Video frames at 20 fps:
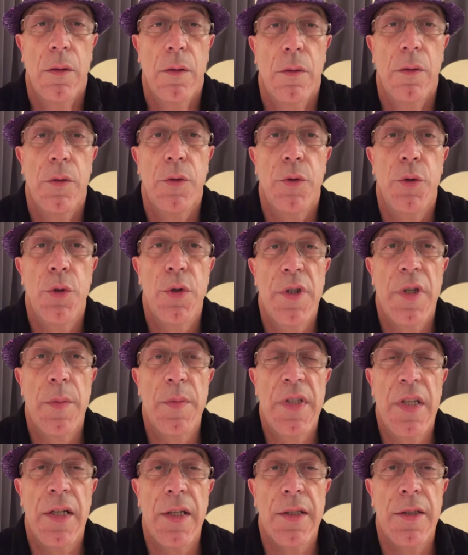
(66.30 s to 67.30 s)
Deuxième
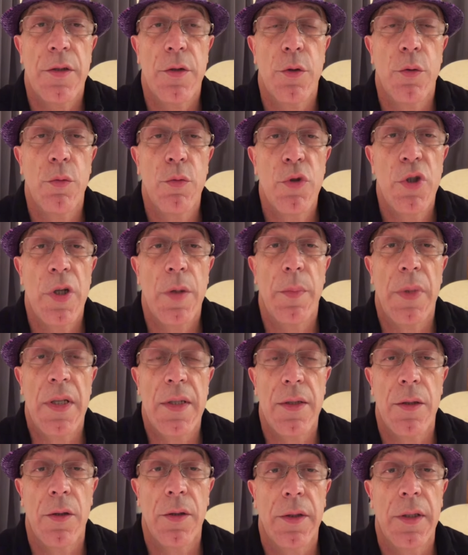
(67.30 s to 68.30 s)
sélection, j'ai
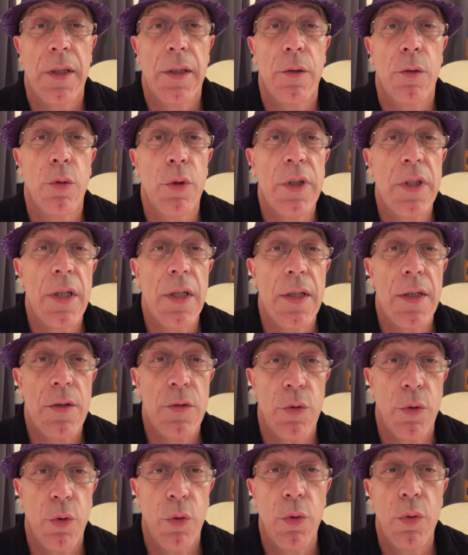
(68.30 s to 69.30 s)
placé en tête le 15
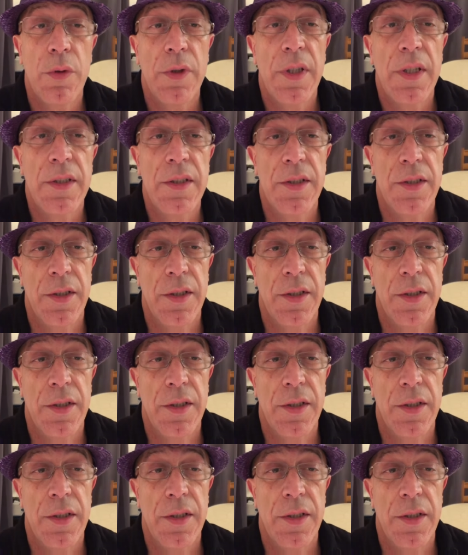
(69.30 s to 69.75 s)
Comte des